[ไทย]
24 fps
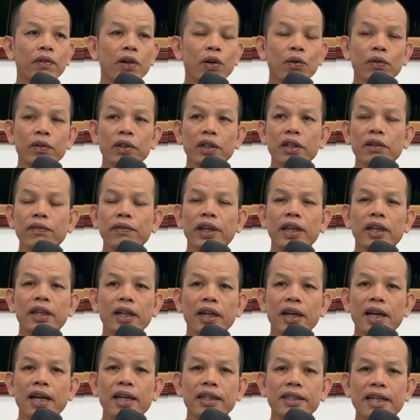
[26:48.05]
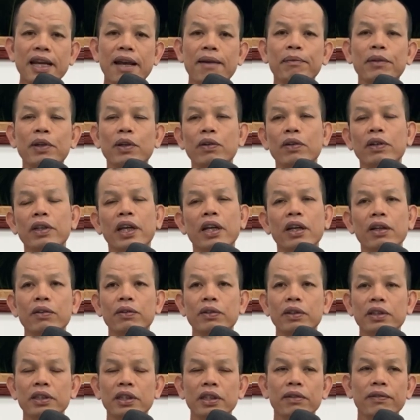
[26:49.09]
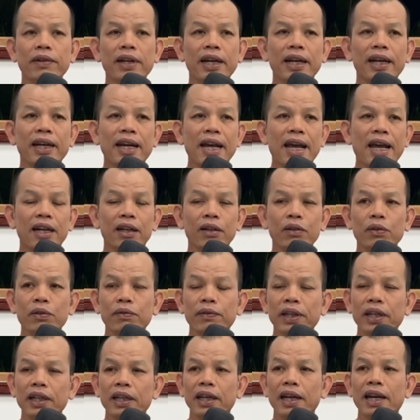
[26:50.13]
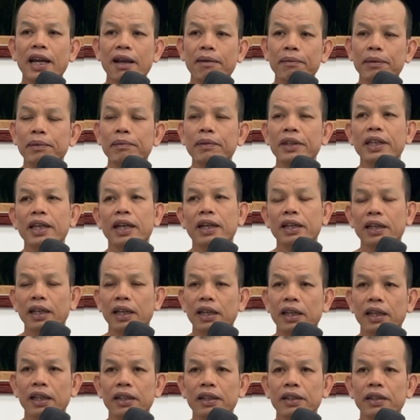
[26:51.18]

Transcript: ว่าถึงเวทนาสามเขาเรียนหรู้ซื่อว่าอาการของเวทนามันมีอย่างไร